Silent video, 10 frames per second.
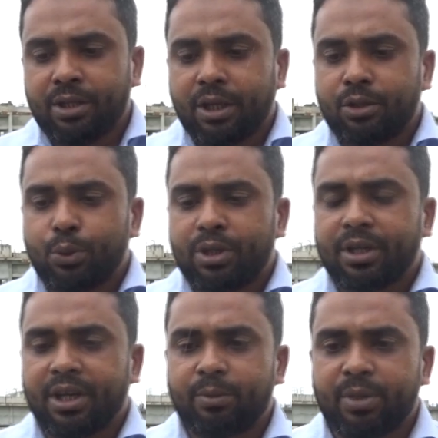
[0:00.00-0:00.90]
এখান থেকে দুইটা
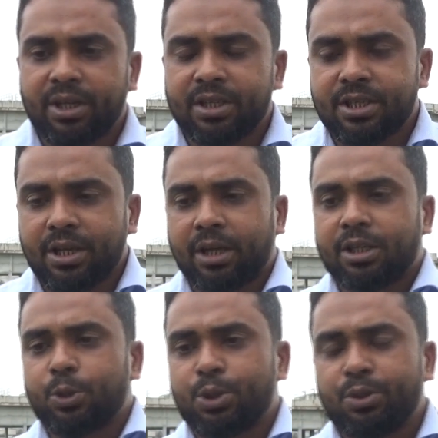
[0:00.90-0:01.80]
গ্রিড বেরিয়েছে
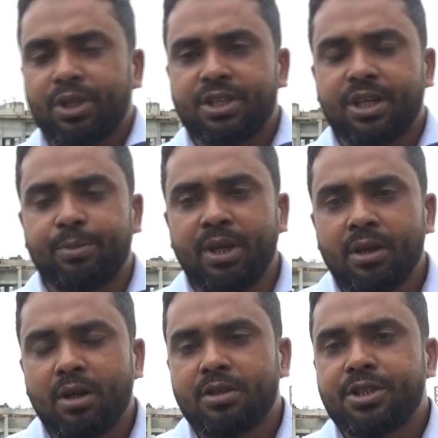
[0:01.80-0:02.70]
একটা দুইশো তিরিশ কেবি
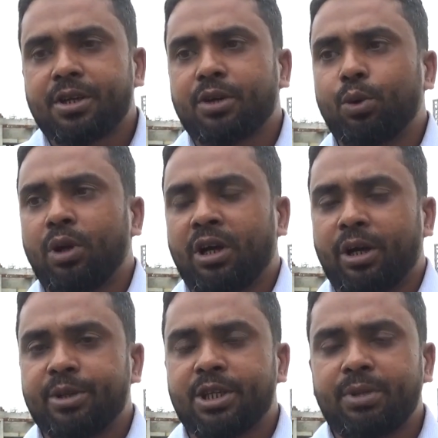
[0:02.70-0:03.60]
যেটা খুলনা
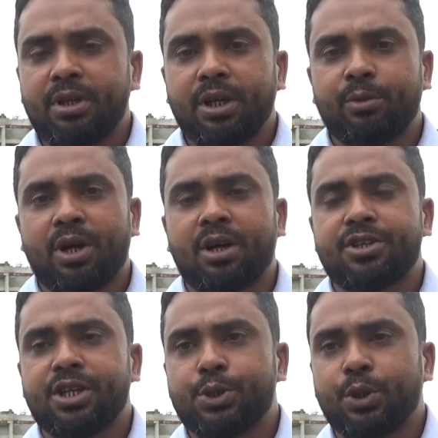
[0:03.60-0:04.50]
হাবে যাবে এবং
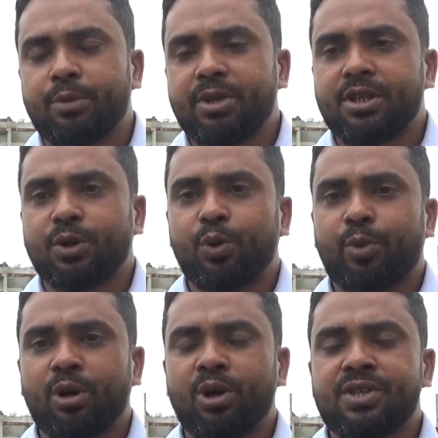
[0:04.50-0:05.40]
আরেকটা চারশো কেবি যেটা
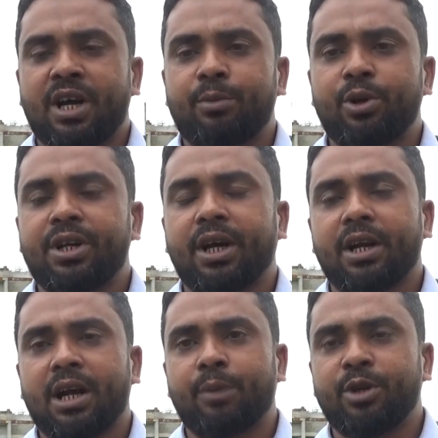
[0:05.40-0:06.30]
গোপালগঞ্জ হাব হয়ে
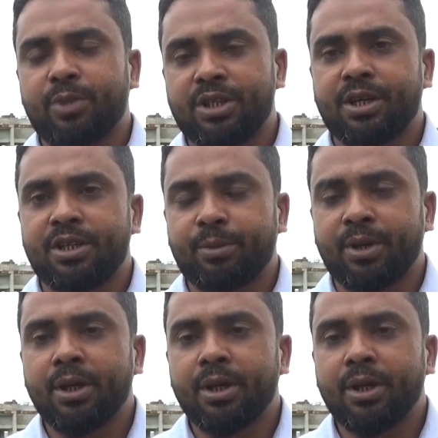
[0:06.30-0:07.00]
ঢাকার আমিন বাজারে যাবে